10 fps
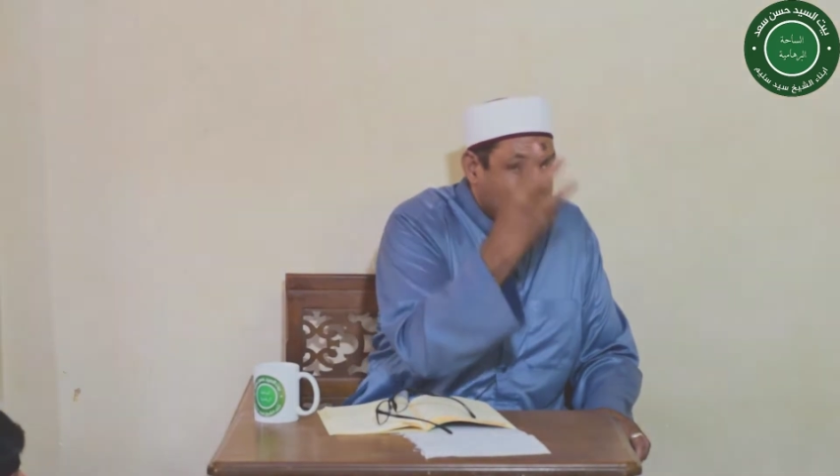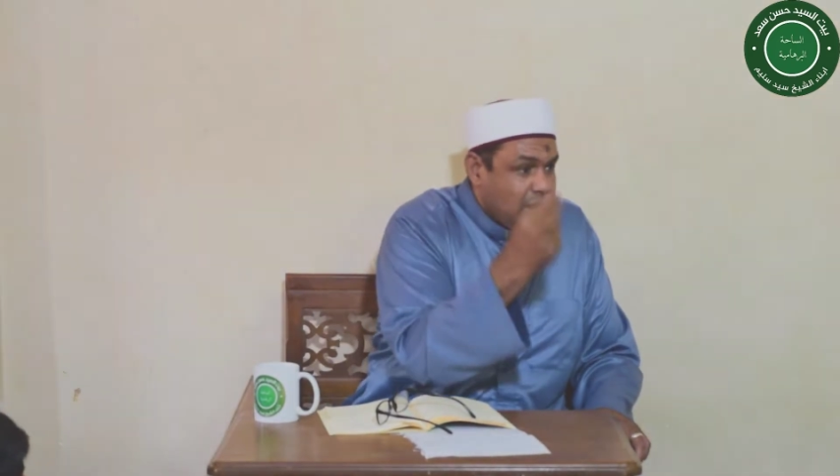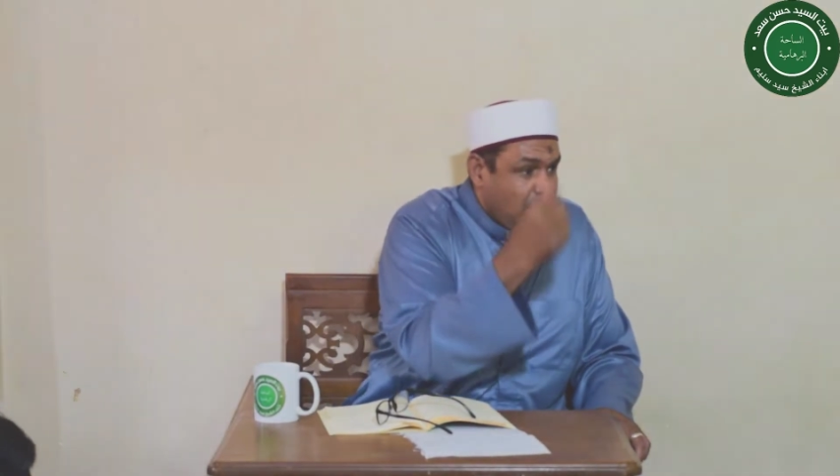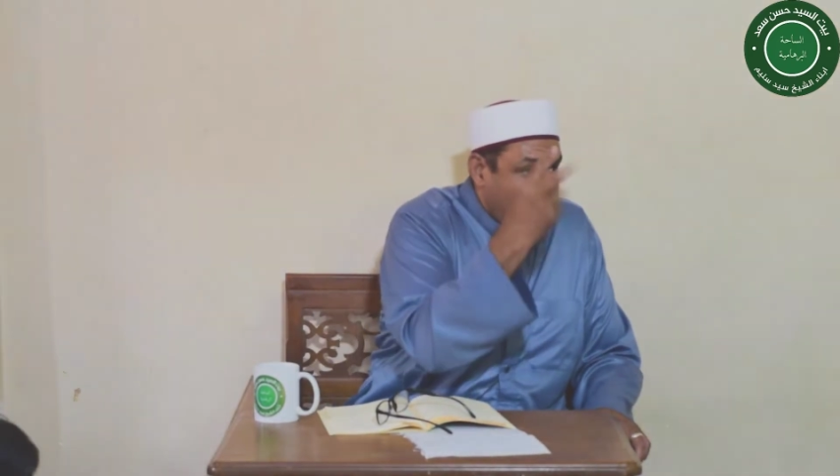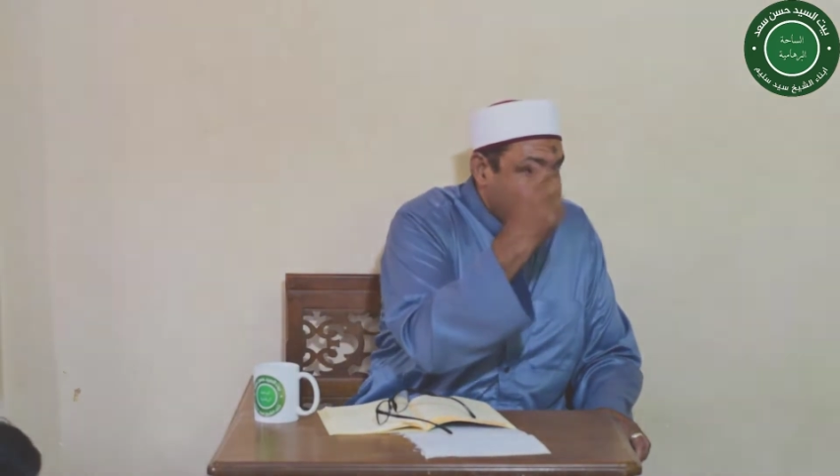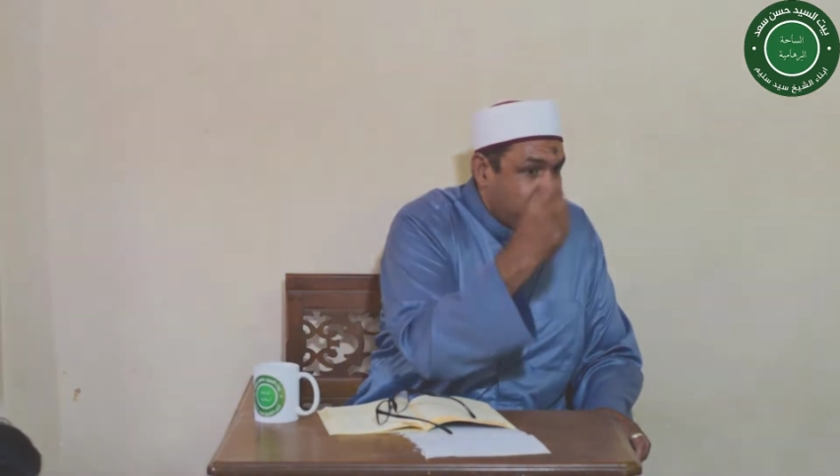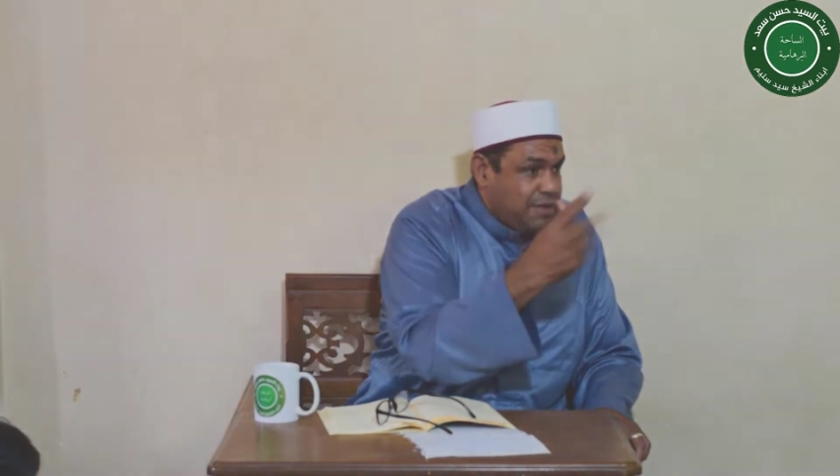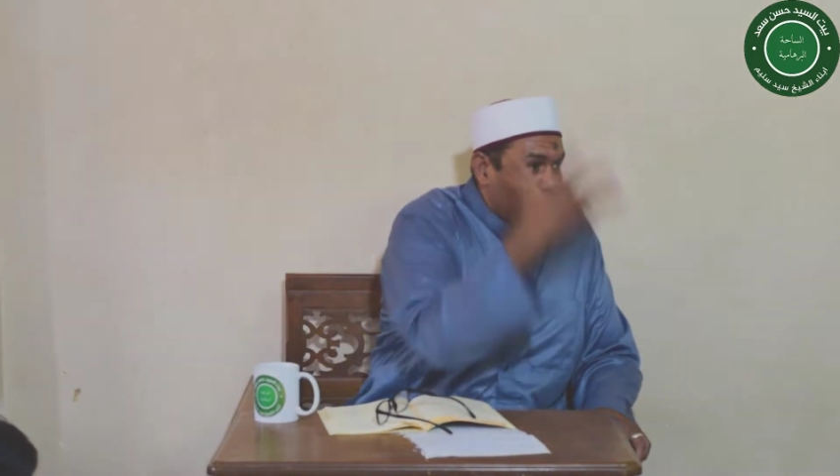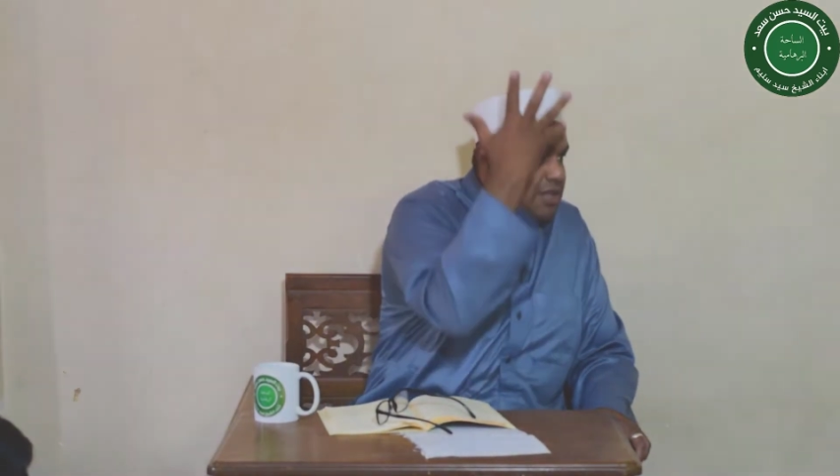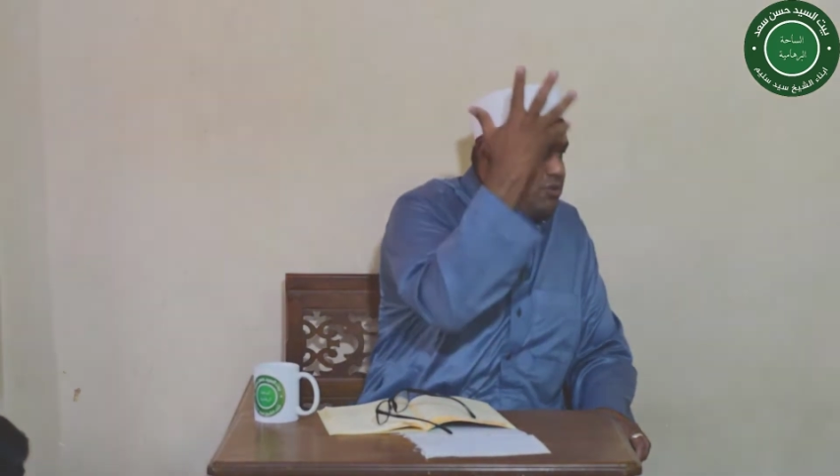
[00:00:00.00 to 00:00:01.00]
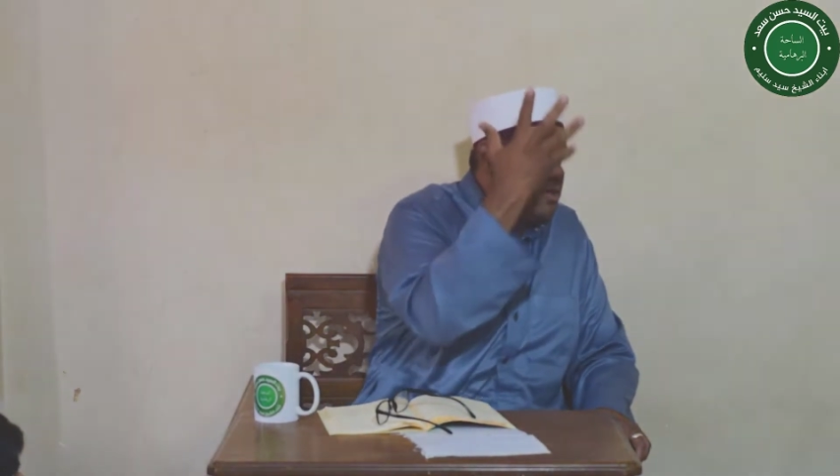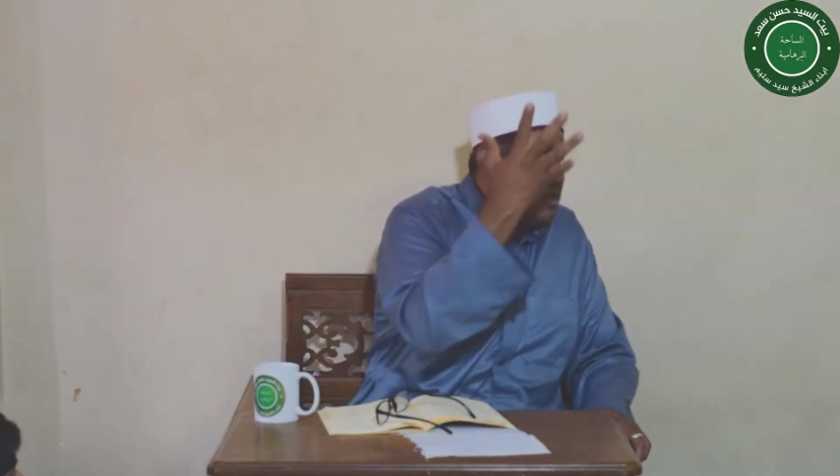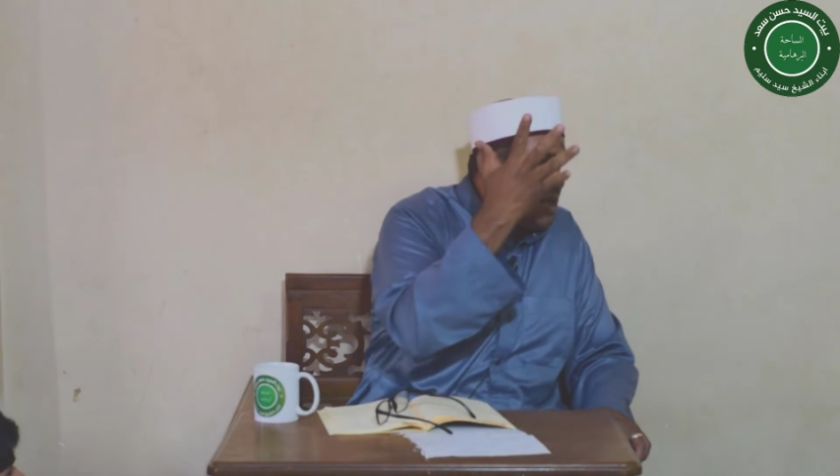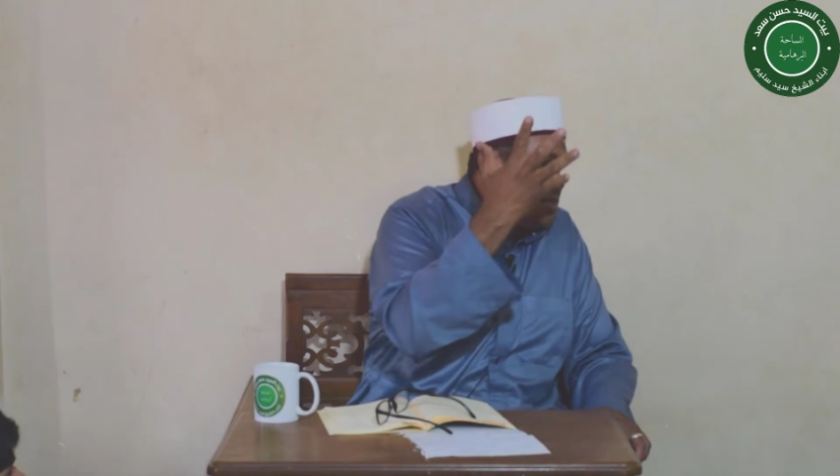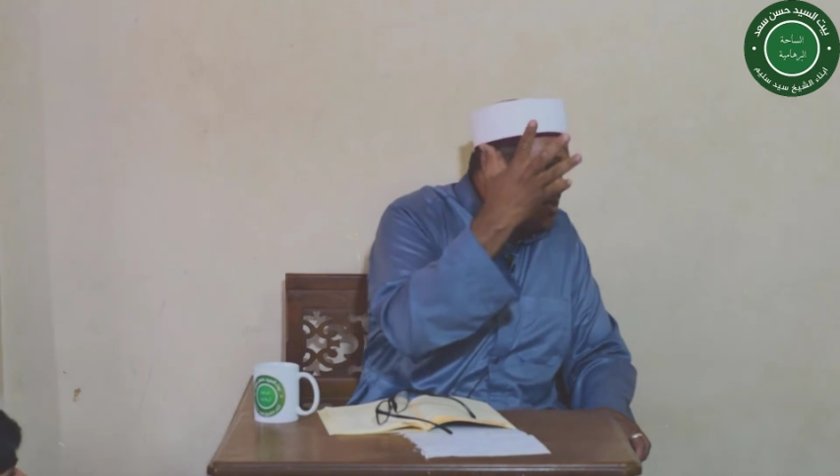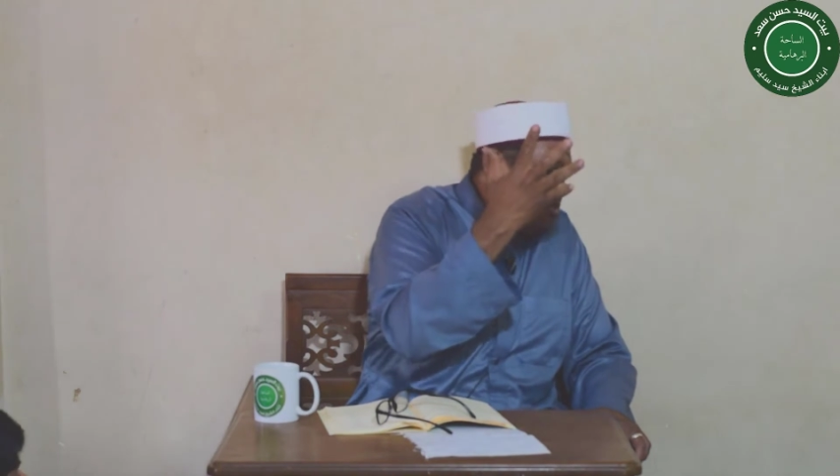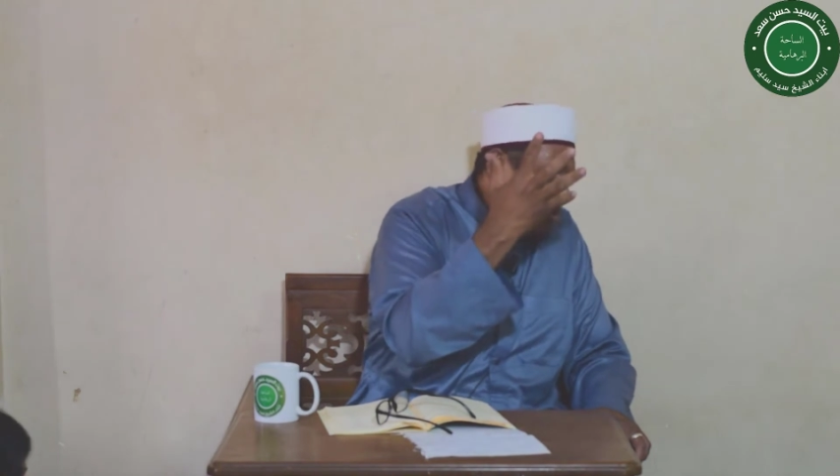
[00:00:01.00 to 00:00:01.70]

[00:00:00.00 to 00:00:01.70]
عن الثمرات والنتائج التي